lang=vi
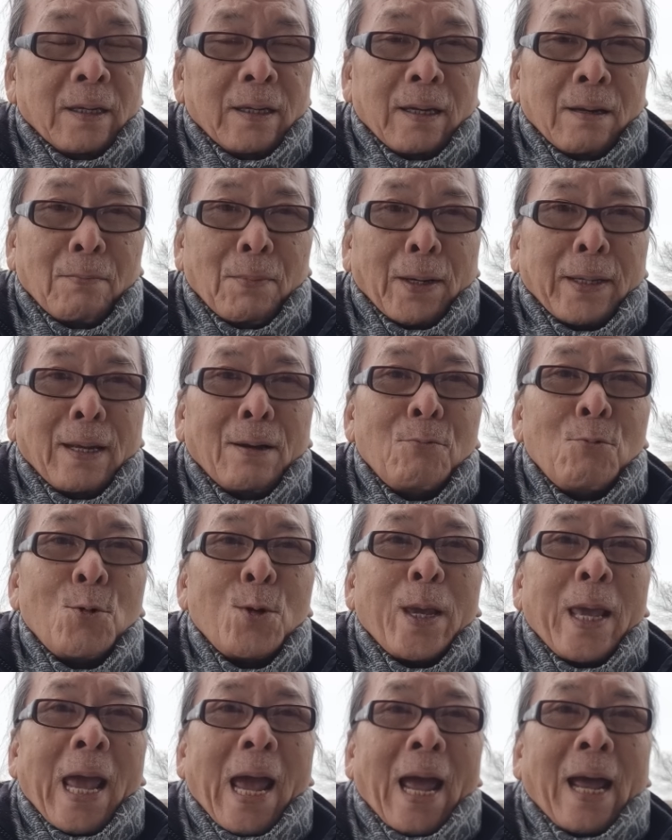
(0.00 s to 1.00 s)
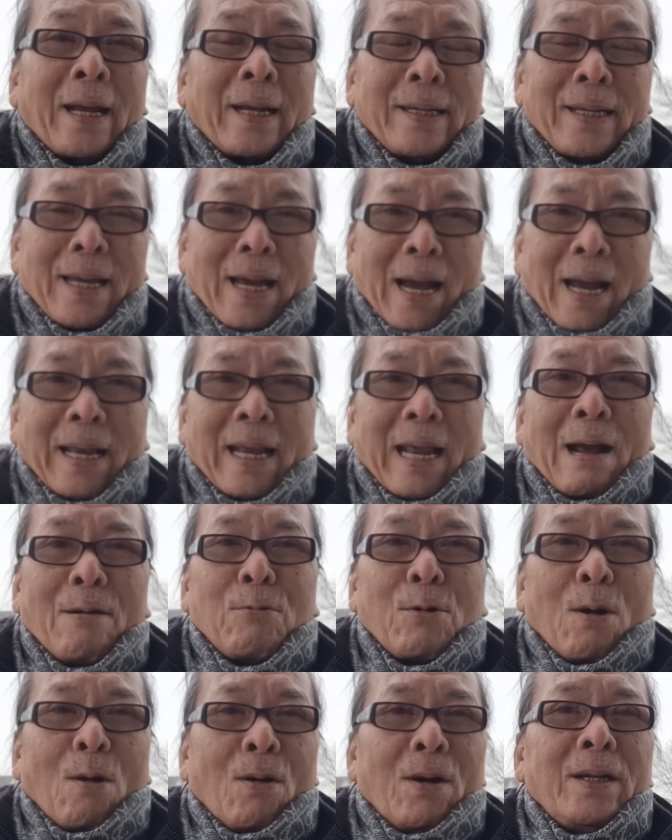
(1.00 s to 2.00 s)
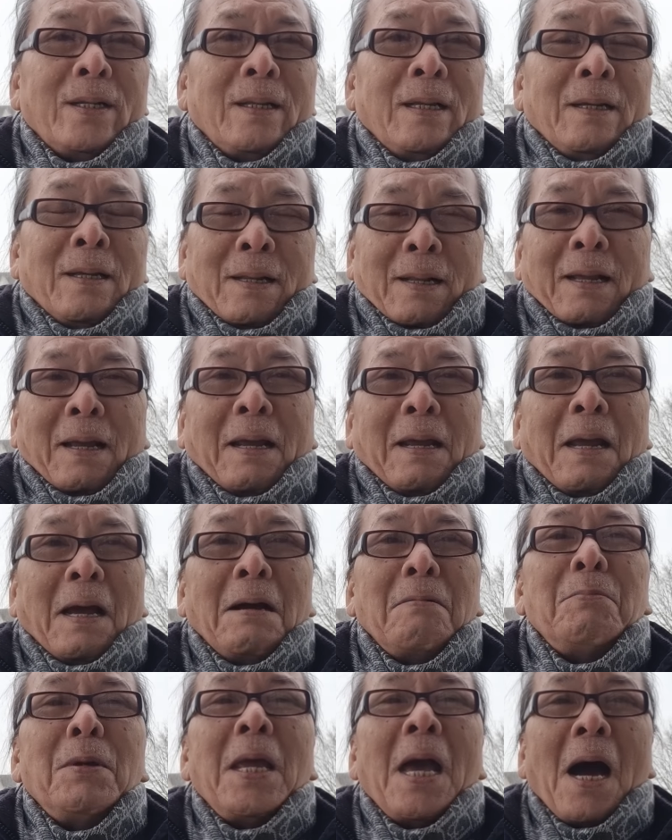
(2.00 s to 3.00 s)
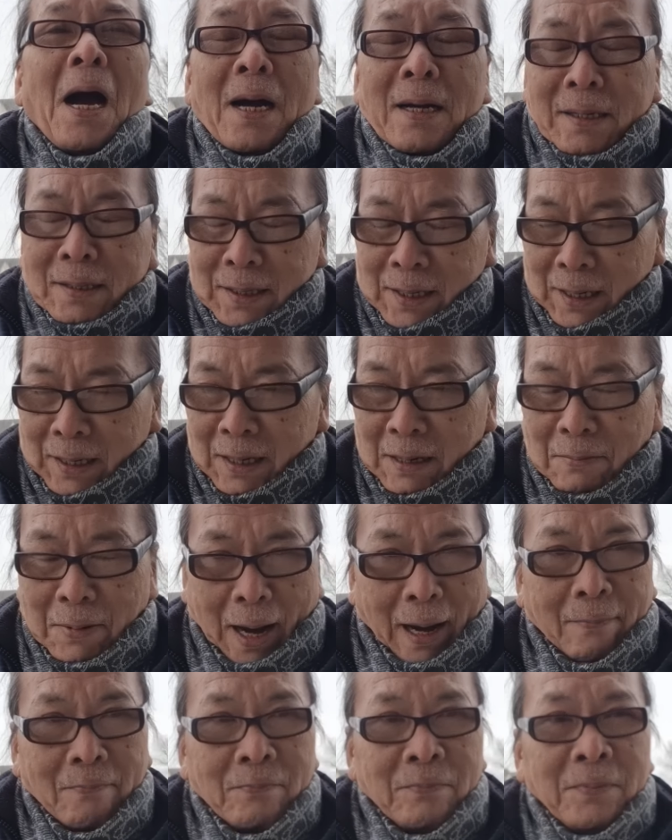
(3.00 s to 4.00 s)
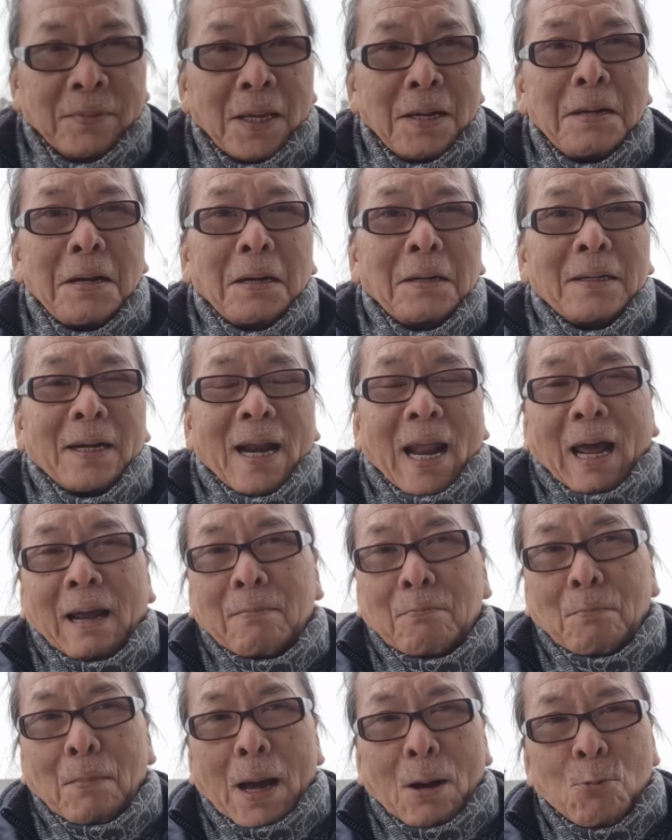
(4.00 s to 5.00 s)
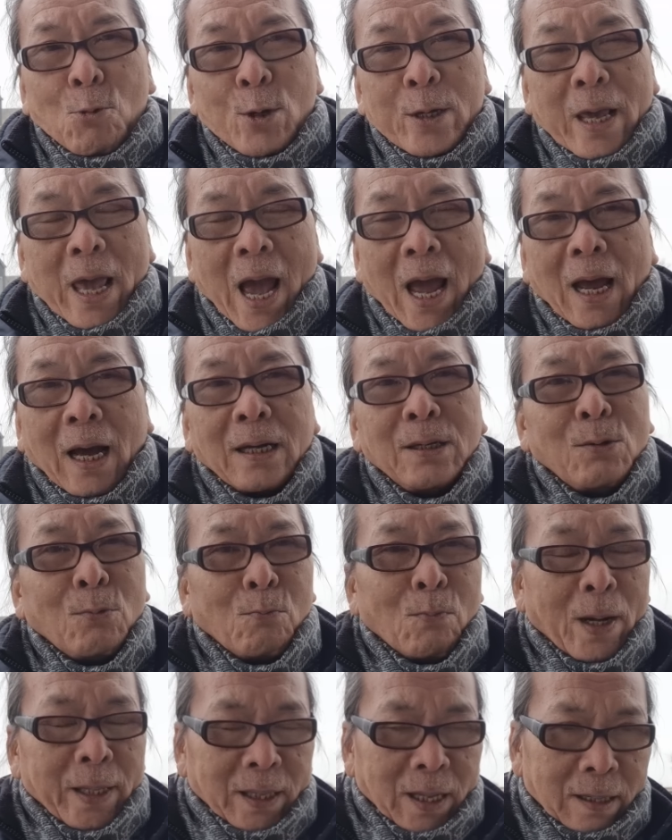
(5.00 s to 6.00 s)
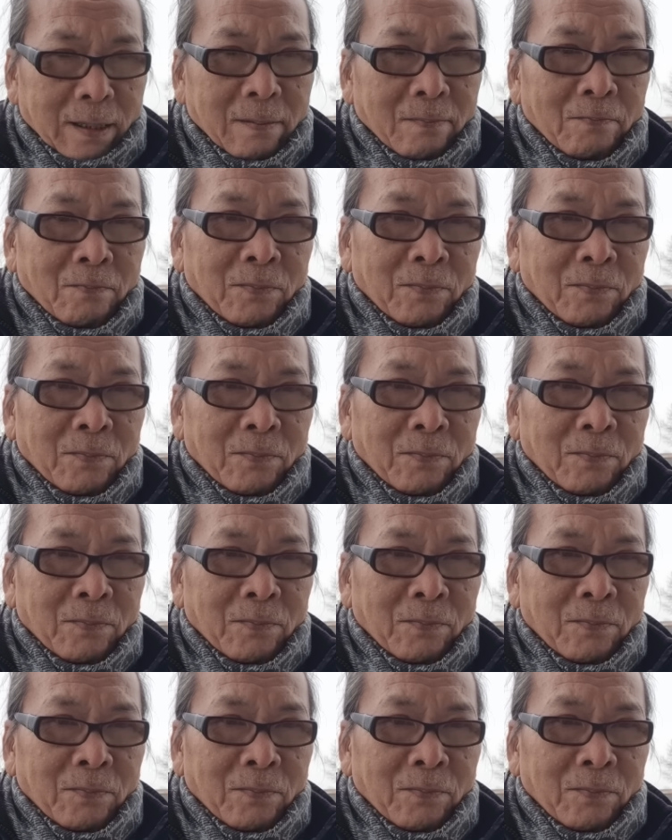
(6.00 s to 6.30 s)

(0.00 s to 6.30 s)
nhưng mà những quốc gia như là giàu có thì hơi bị ấn kính thưa bạn nhưng ngược lại ba quốc gia ở vùng Baltic